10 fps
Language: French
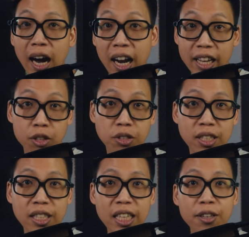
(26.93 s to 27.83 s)
À l'arrière de
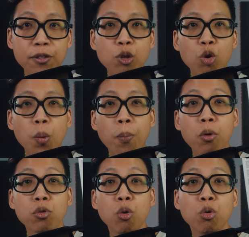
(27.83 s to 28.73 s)
celle-ci, il figure le
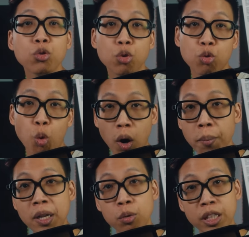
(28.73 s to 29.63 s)
plan de lot sur 3
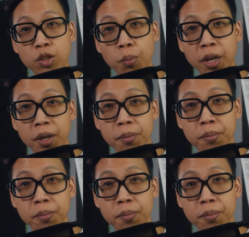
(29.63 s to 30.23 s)
millions d'exemplaires.